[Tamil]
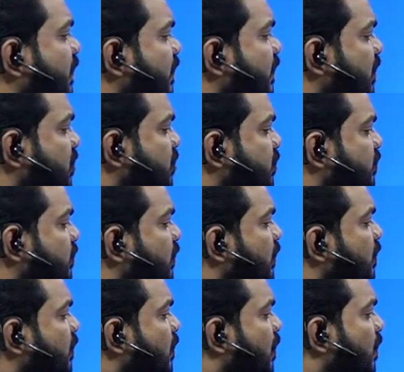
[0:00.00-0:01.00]
இங்கிலீஷ்
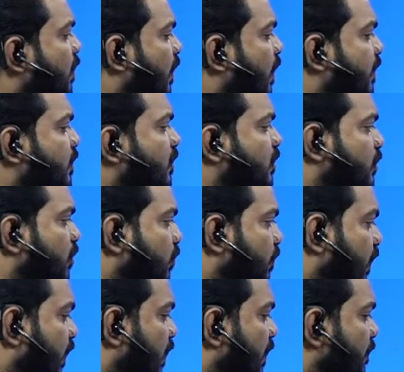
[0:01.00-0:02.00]
அண்ட்
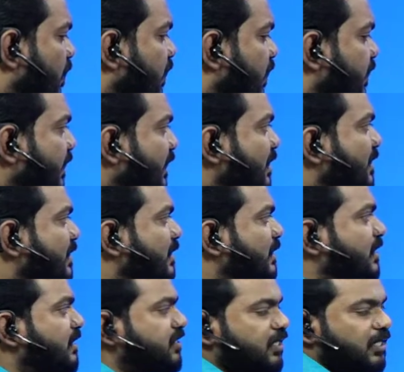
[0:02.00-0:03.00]
நியூமரிக்கல் எபிலிட்டி
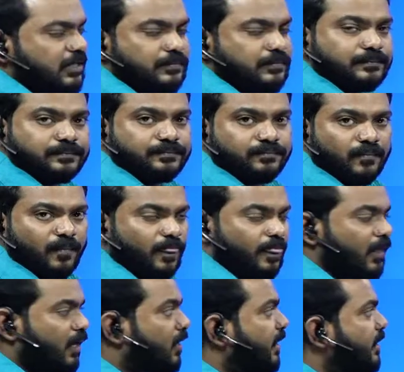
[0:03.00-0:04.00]
ரீசனிங்
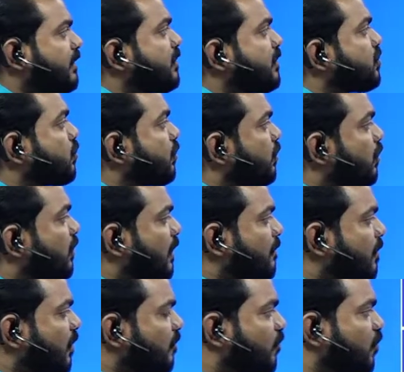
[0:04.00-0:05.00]
ரைட் ஸோ இதோட
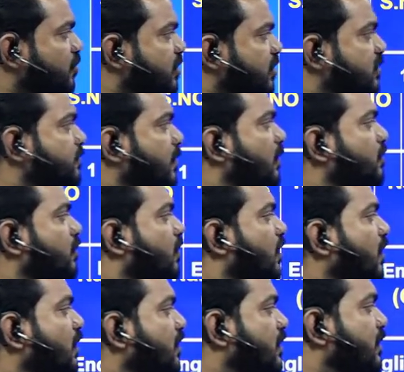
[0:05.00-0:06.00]
நம்பர் ஆஃப் கொஷின்ஸ்
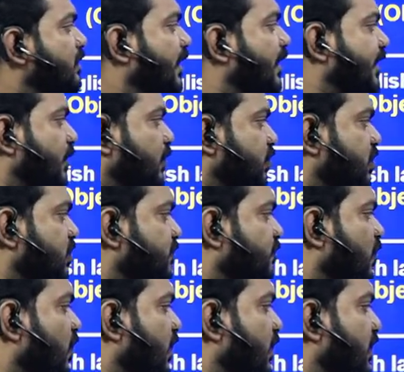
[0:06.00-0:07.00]
பார்த்தோம்னா தேர்ட்டி கொஷின்ஸ்
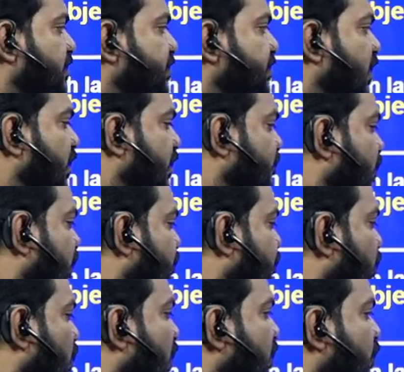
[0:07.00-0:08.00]
ஃபார் இங்கிலீஷ் தேர்ட்டி ஃபைவ் ஃபார்